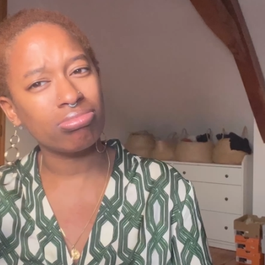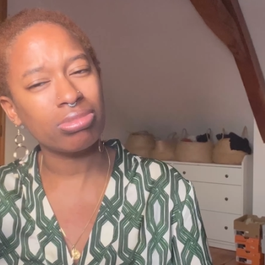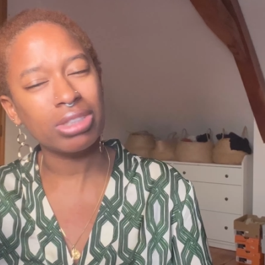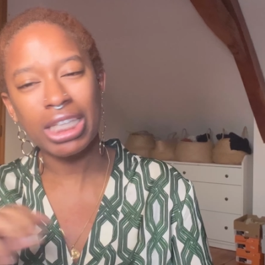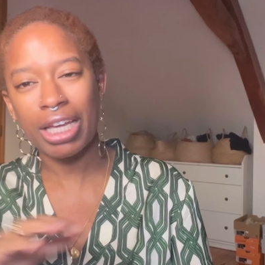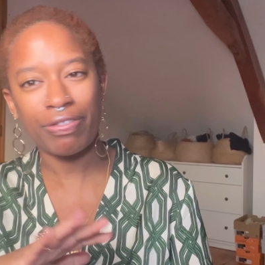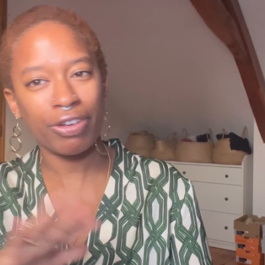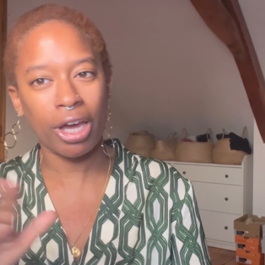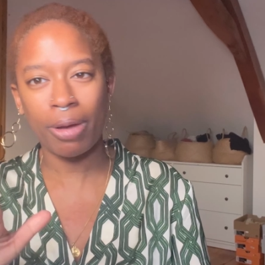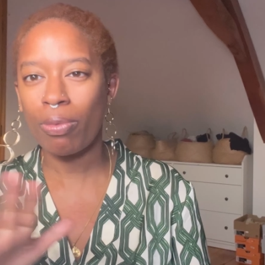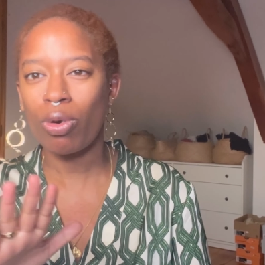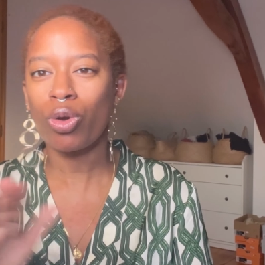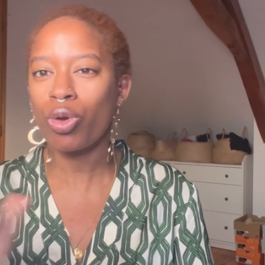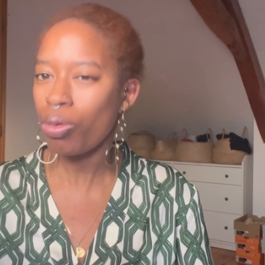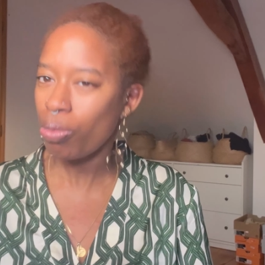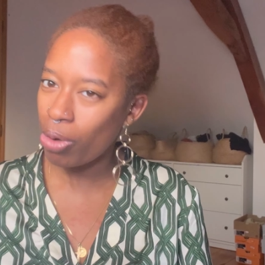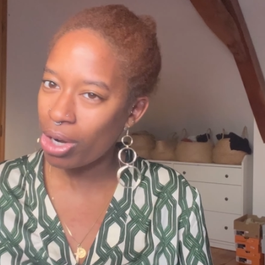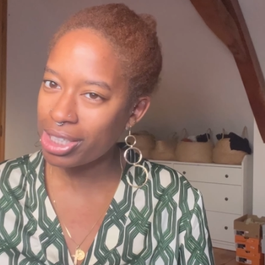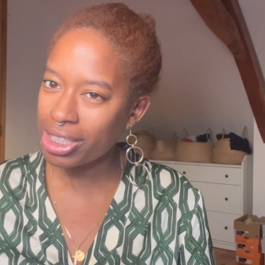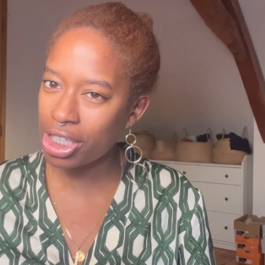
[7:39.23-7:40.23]
Il y a vraiment que
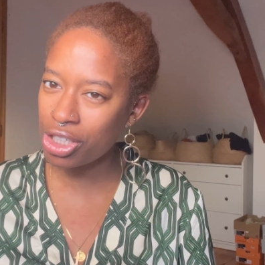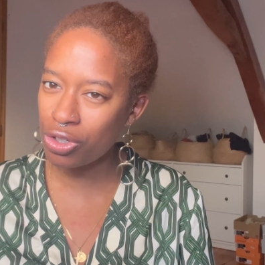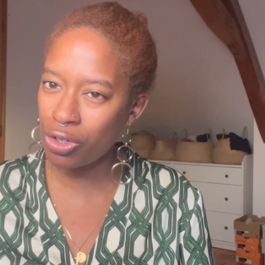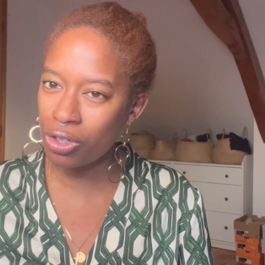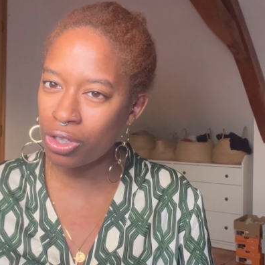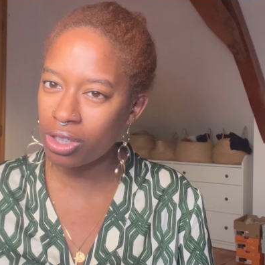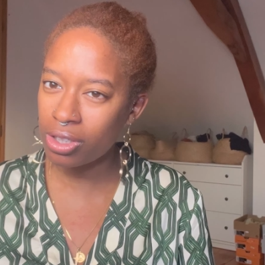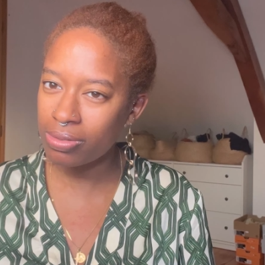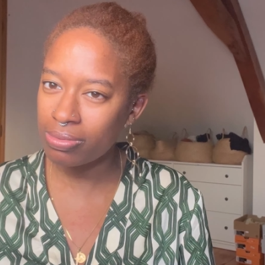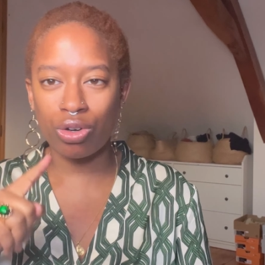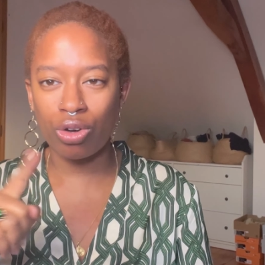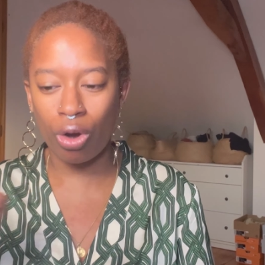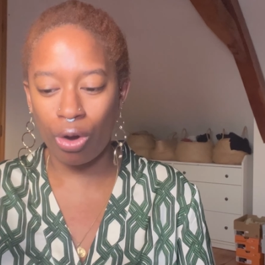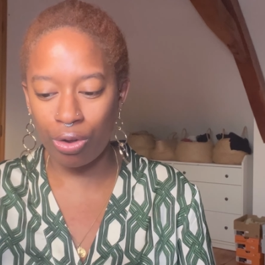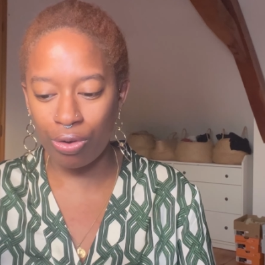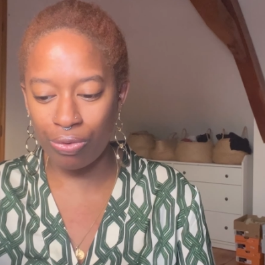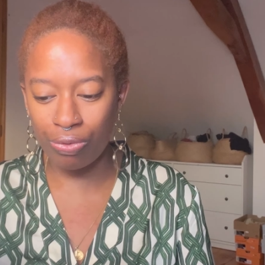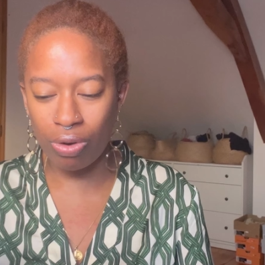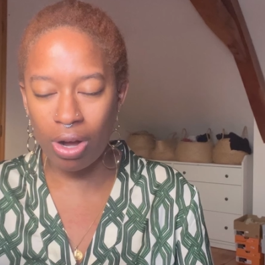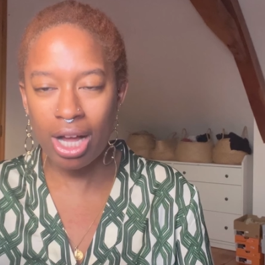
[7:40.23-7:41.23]
moi que ça choque. Encore
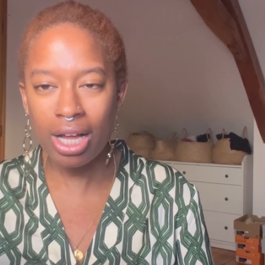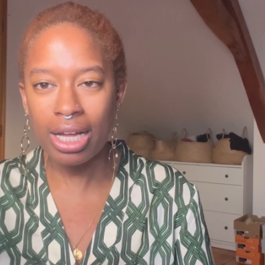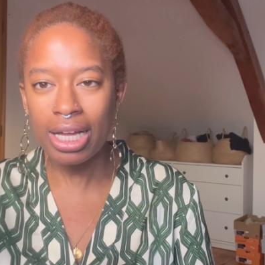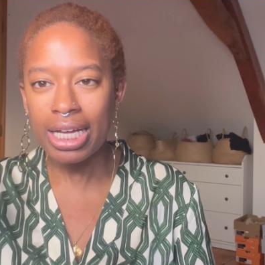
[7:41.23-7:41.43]
une fois,